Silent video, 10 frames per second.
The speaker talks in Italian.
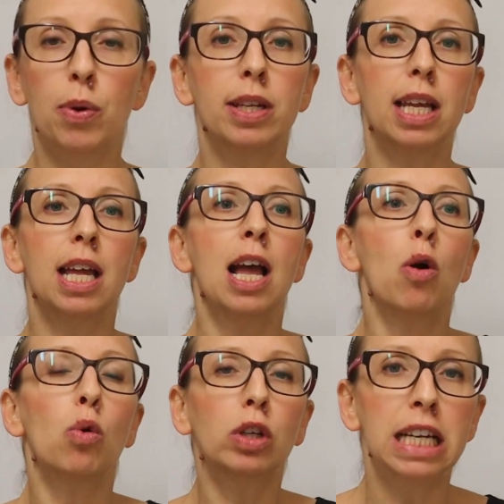quindi
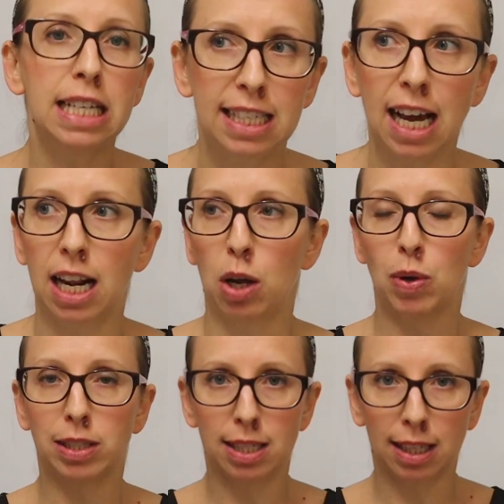utilizzare
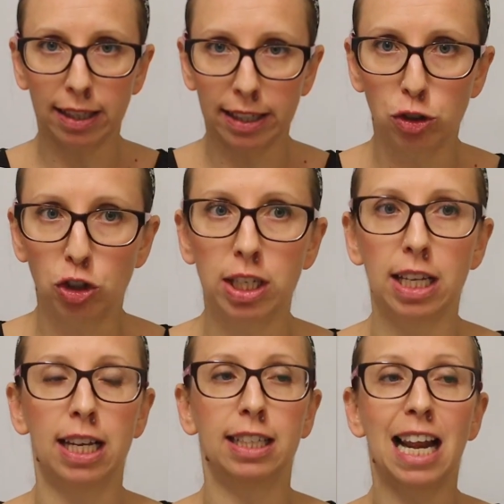queste
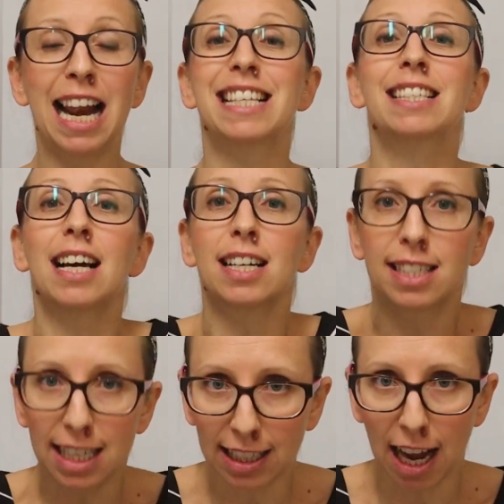strategie della
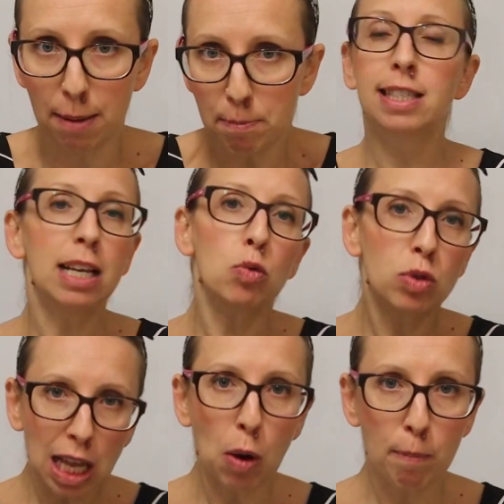scarsità se
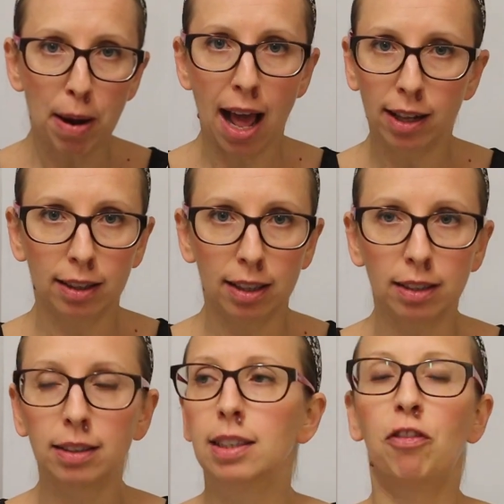non sei un
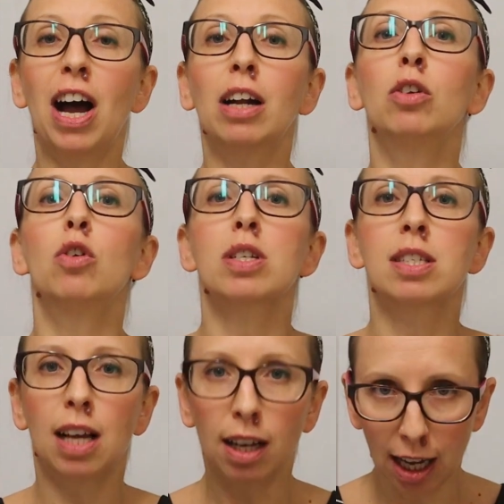brand fanno
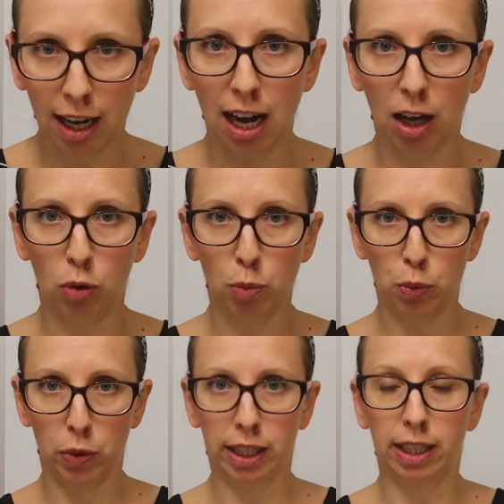scancare la
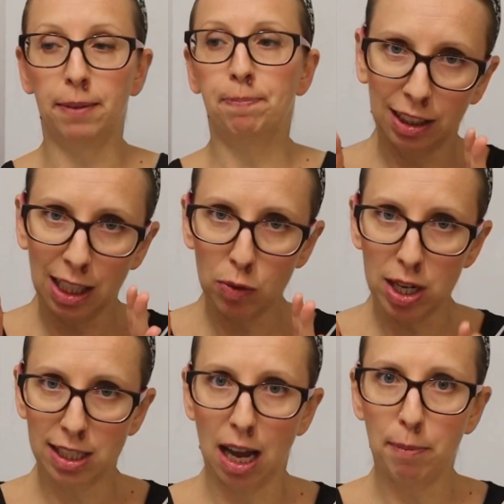community ti
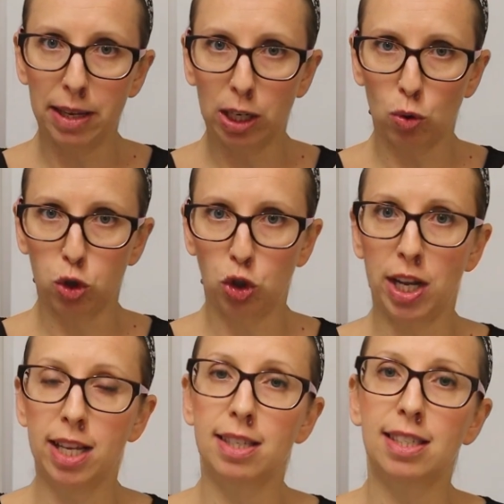un esame di
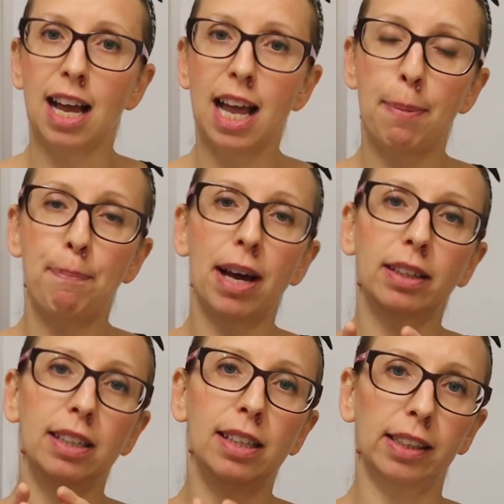coscienza e
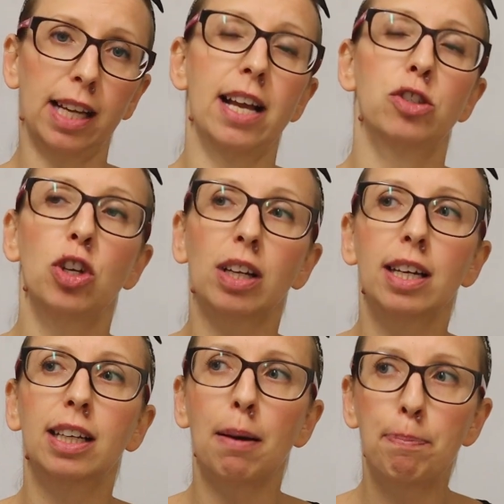parti da te
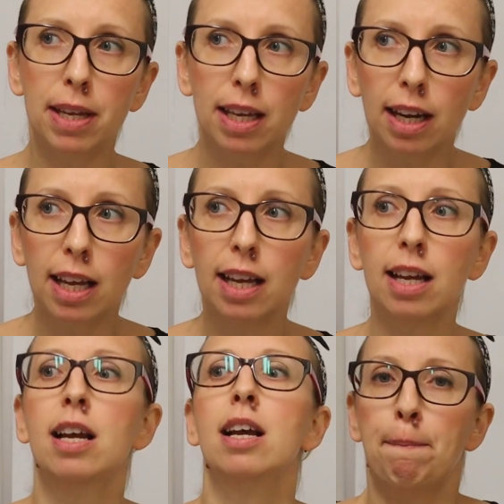cerca di
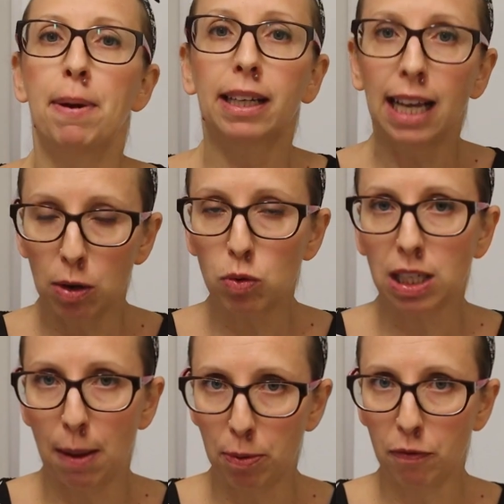capire perché non
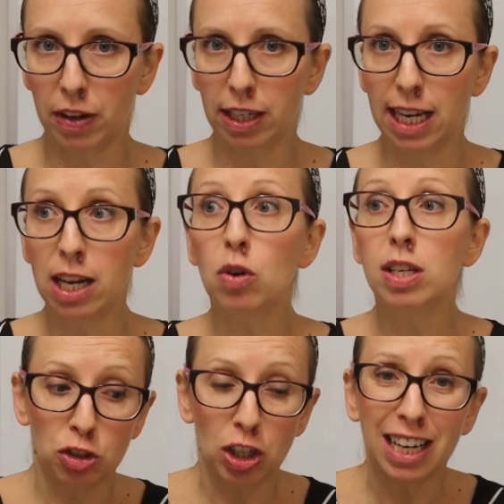stai più vendendo
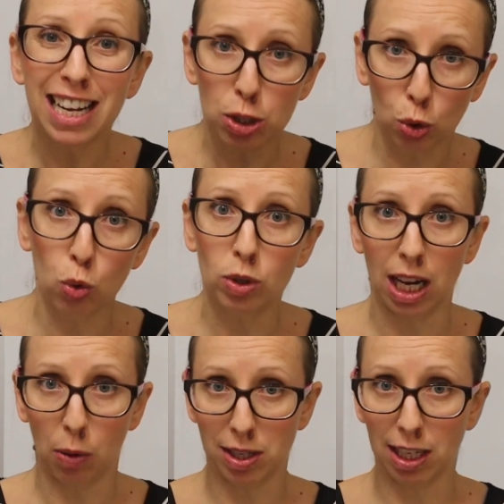cerca di
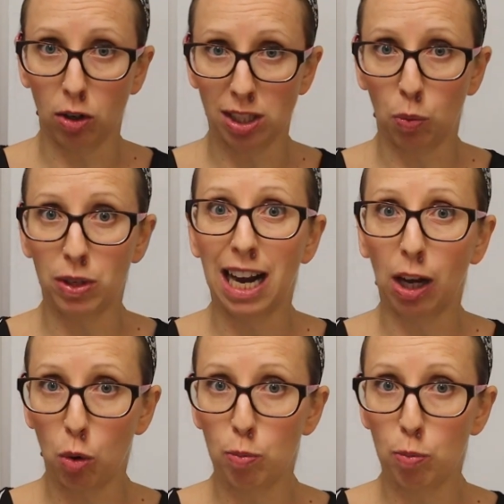escludere questa cosa qui della